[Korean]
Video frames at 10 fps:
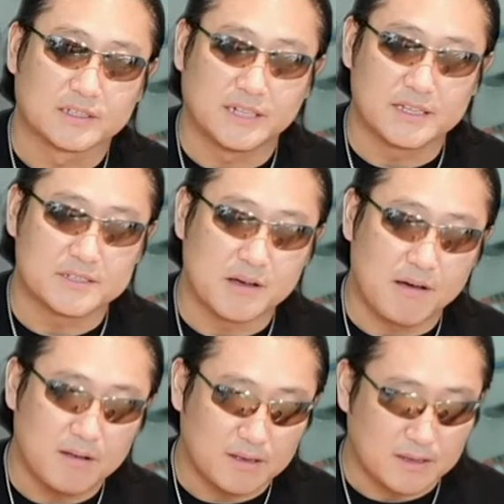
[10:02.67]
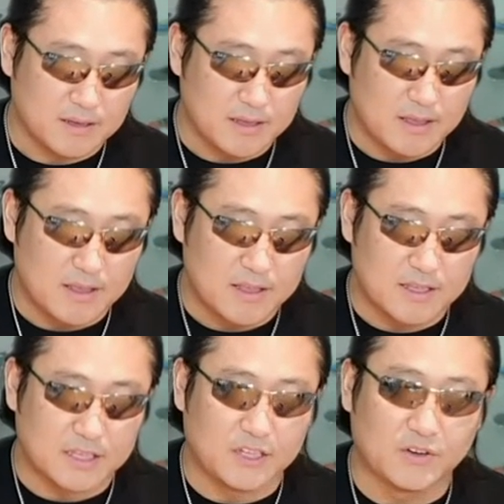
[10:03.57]
그래서
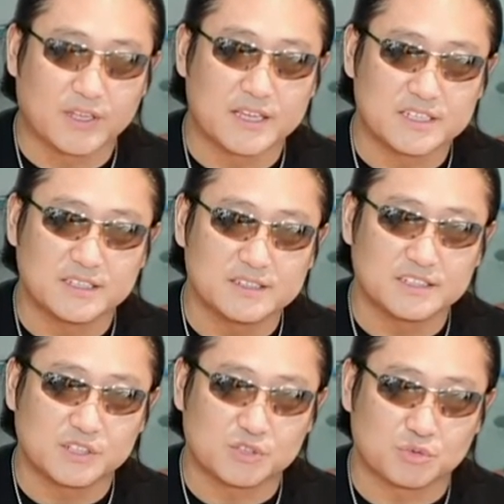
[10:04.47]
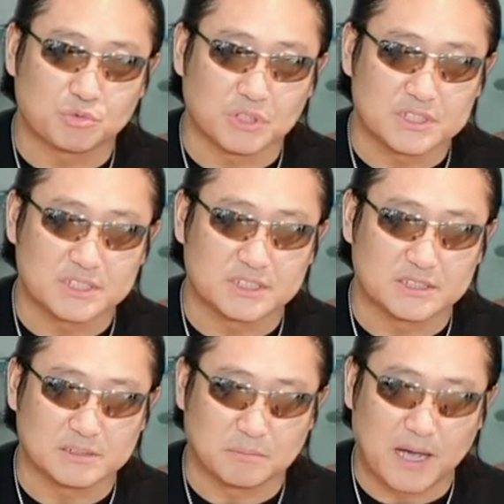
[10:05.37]
이렇게 신으실 수도
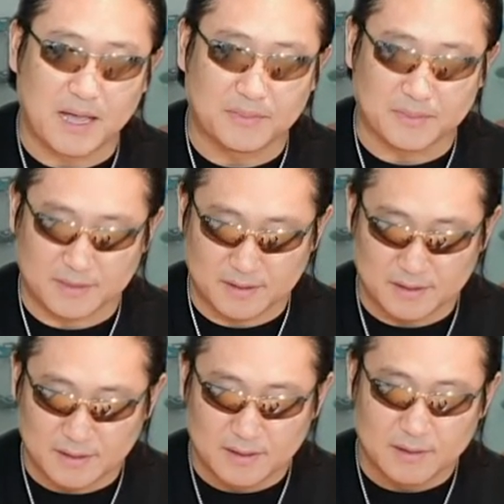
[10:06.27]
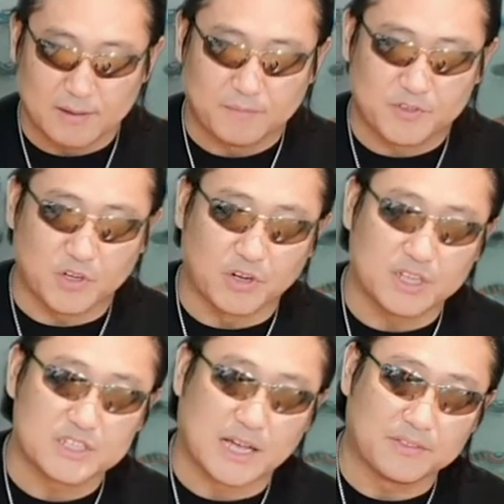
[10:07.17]
있으시지만
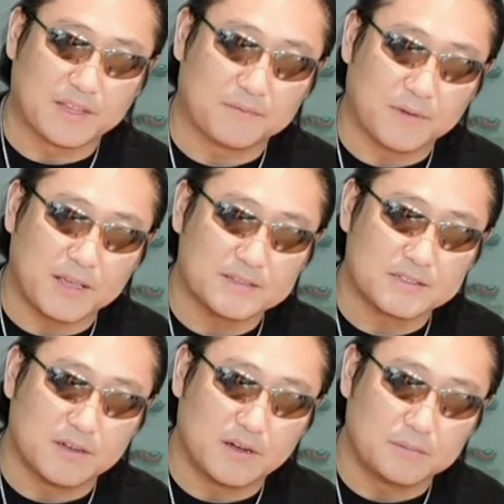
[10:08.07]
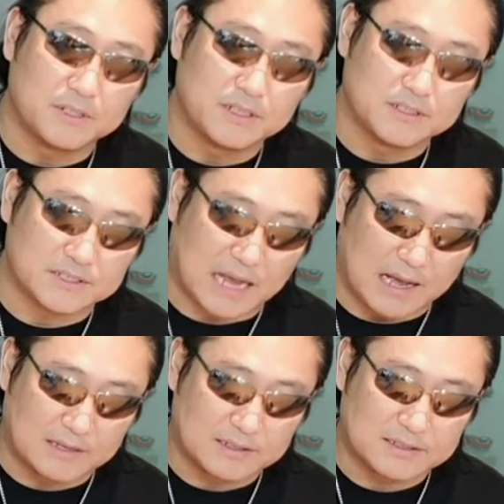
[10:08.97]
저희 잔테 페이스업을
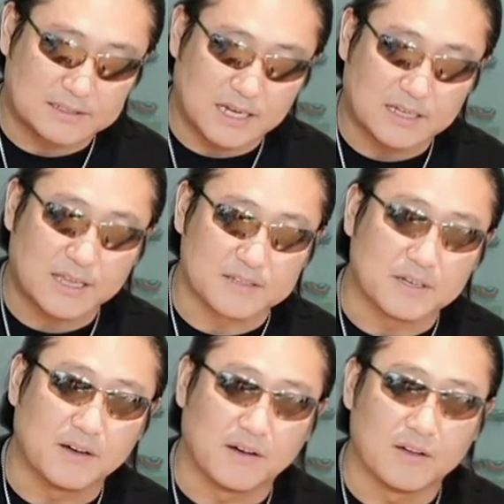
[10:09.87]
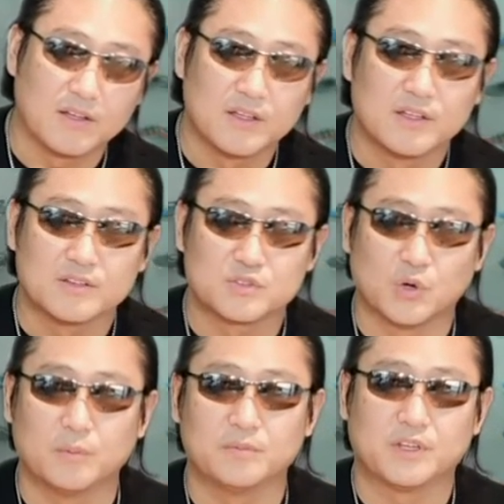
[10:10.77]
장착해서
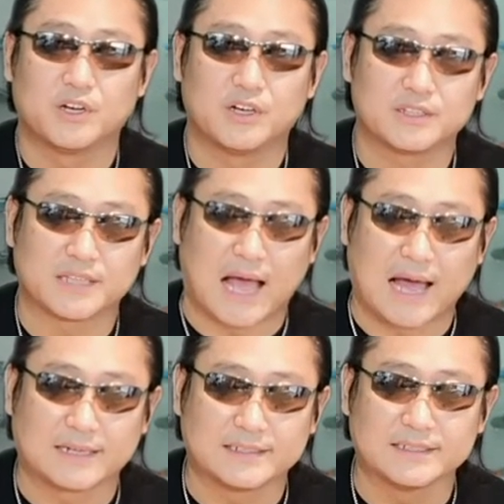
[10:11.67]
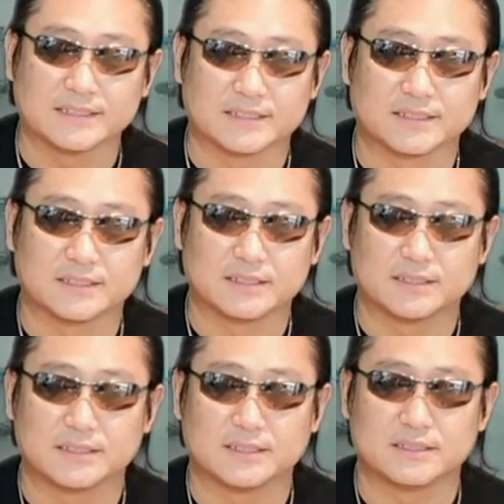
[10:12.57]
좀 더 다른
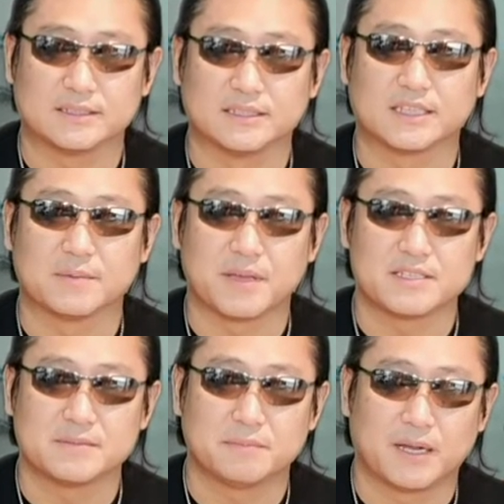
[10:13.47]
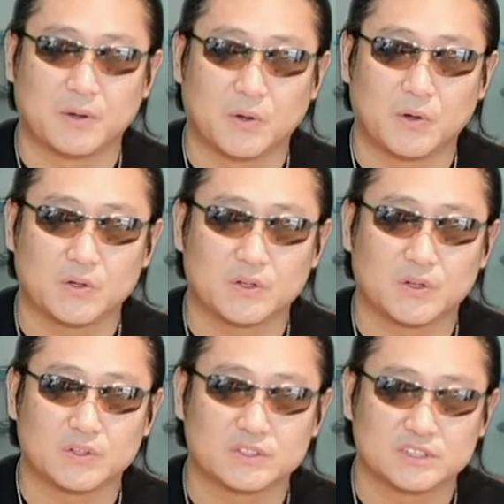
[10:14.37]
느낌의 신발로
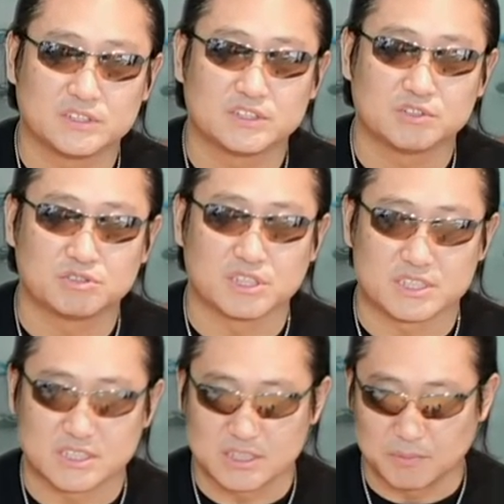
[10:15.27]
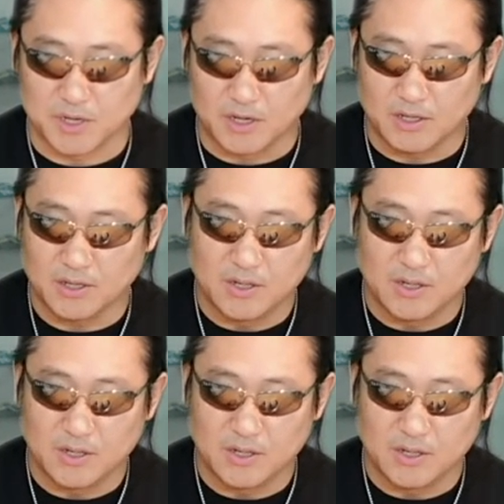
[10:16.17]
신으실 수 있으시며,